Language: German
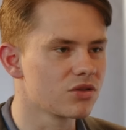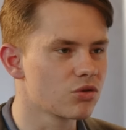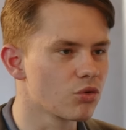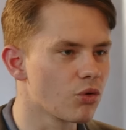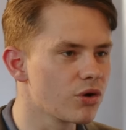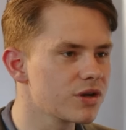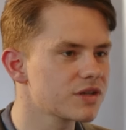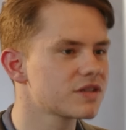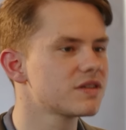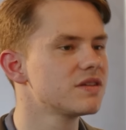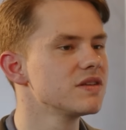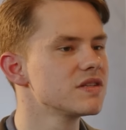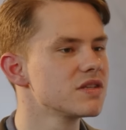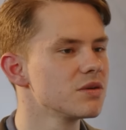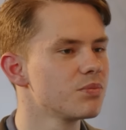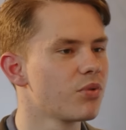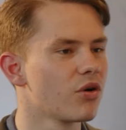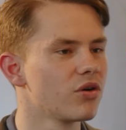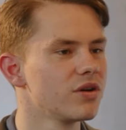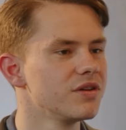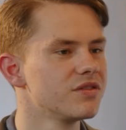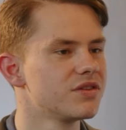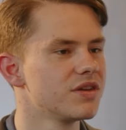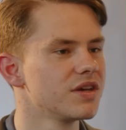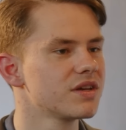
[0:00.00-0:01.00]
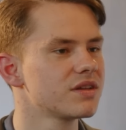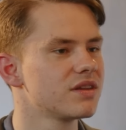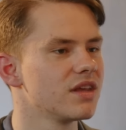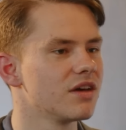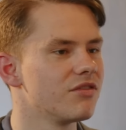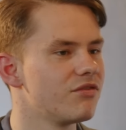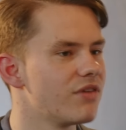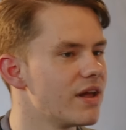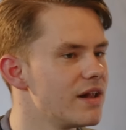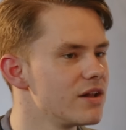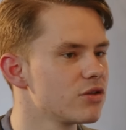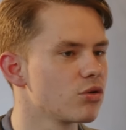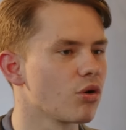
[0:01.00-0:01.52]
durch diese Politik
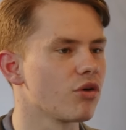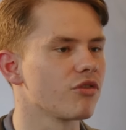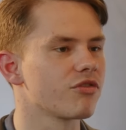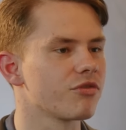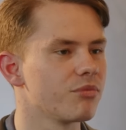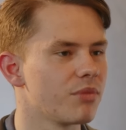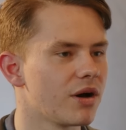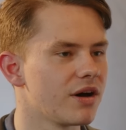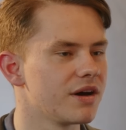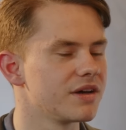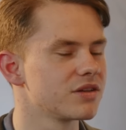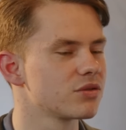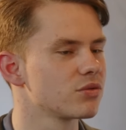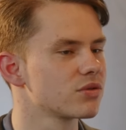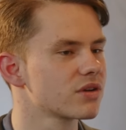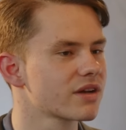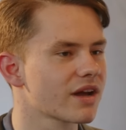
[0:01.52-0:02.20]
der Weltoffenheit und